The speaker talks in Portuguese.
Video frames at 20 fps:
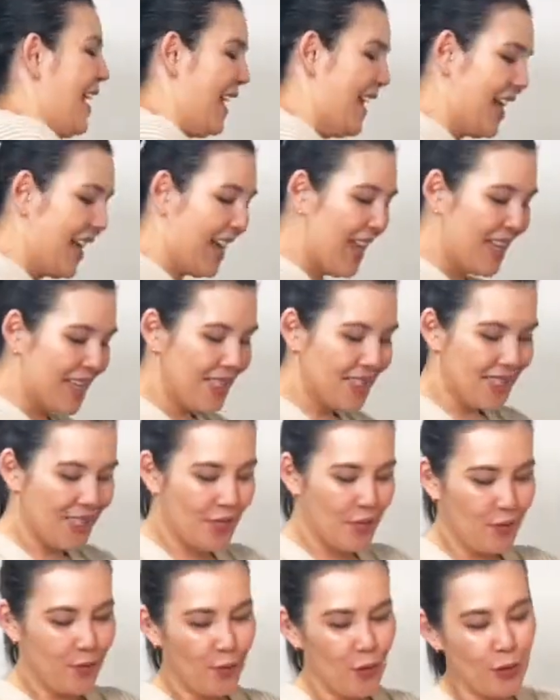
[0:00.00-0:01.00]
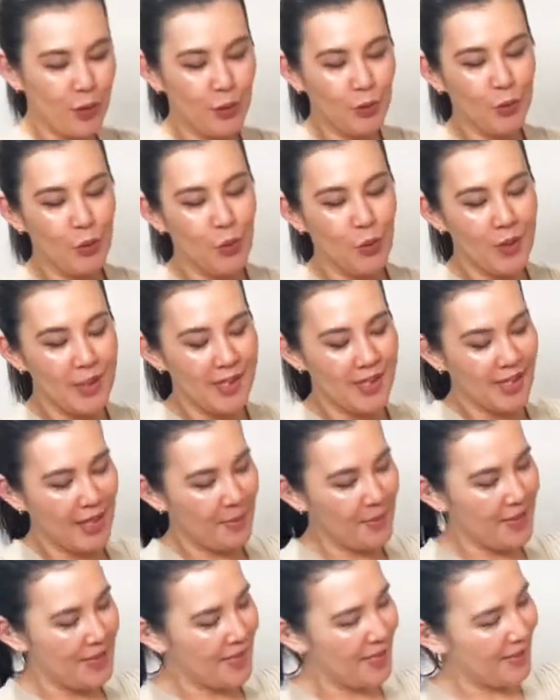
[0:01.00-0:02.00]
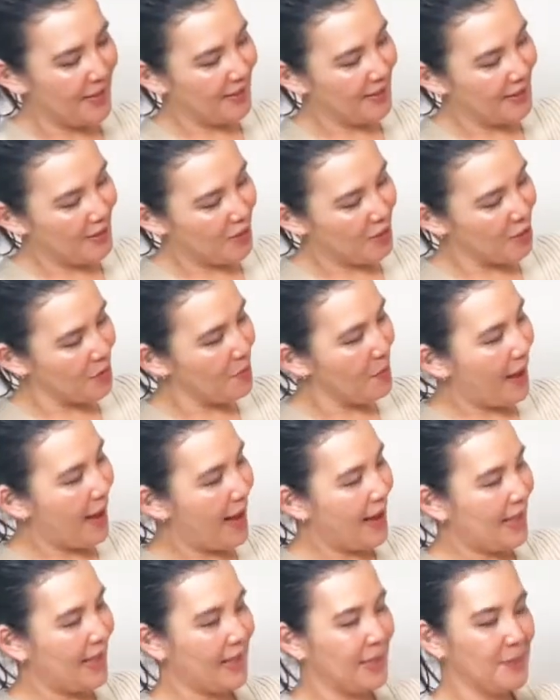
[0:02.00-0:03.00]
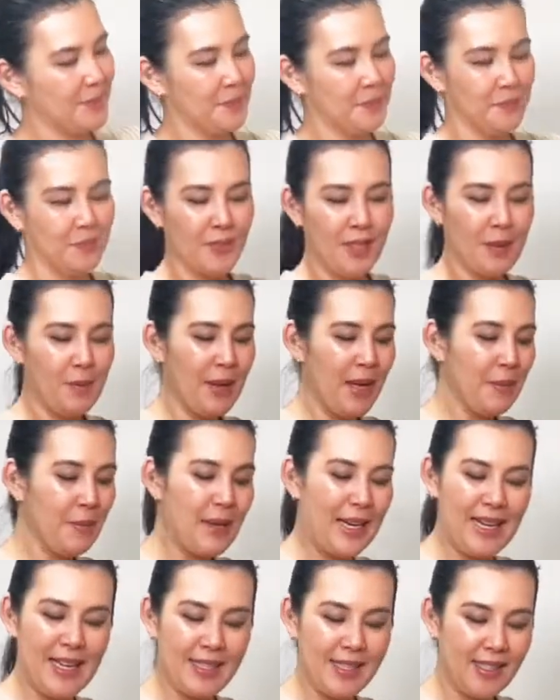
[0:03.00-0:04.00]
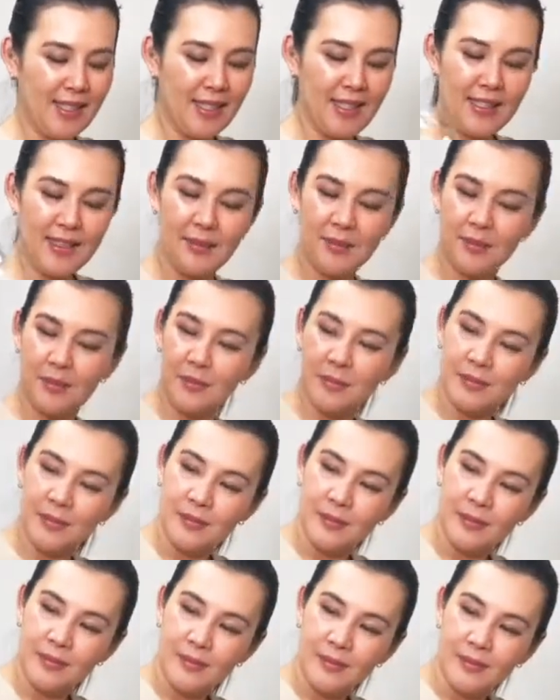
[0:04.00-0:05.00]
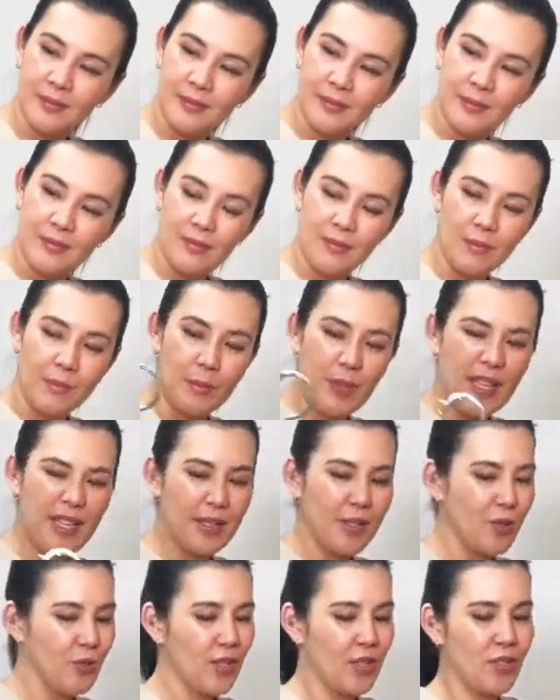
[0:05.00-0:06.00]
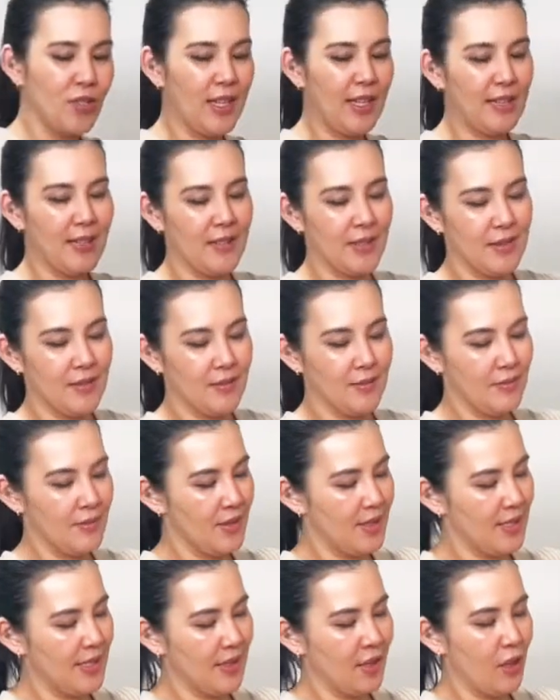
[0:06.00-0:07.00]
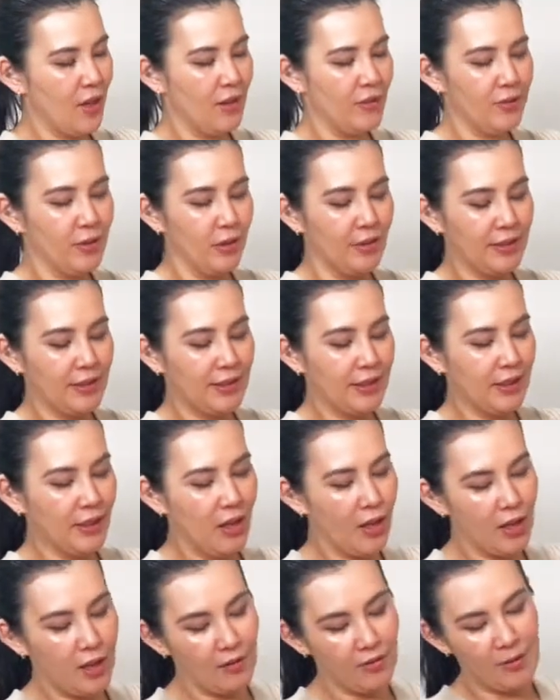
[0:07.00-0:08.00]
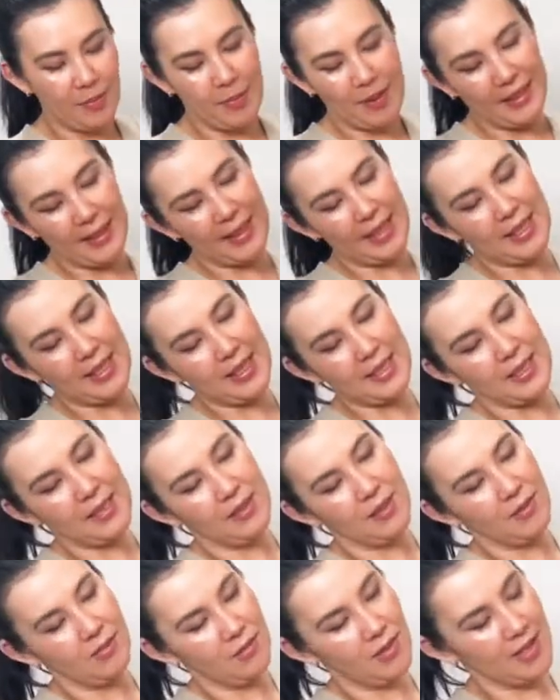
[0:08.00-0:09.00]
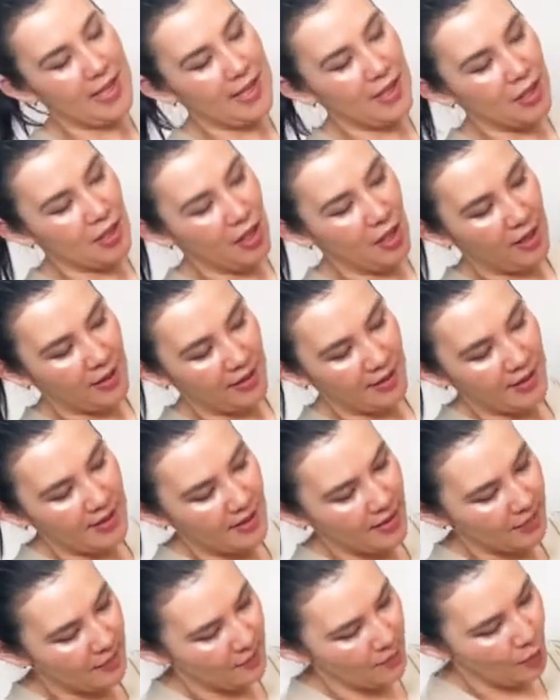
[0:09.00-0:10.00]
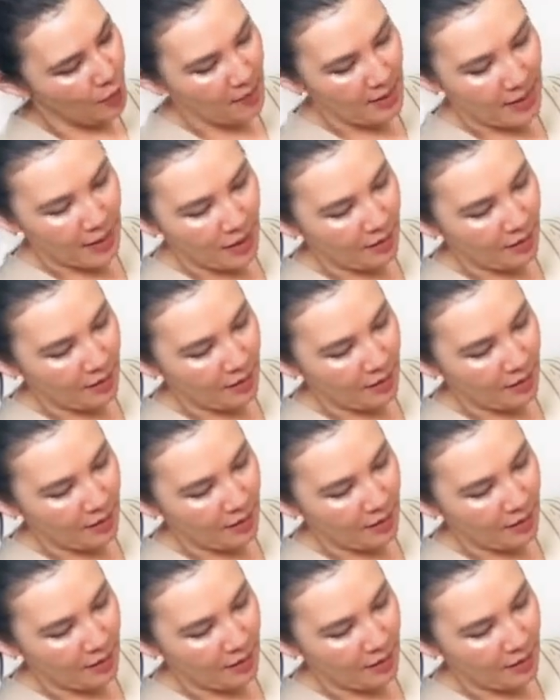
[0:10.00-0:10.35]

Essas foram duas camisetas de malha, também básica. Preço acho que era 19,99, paguei 6 dólares. Uma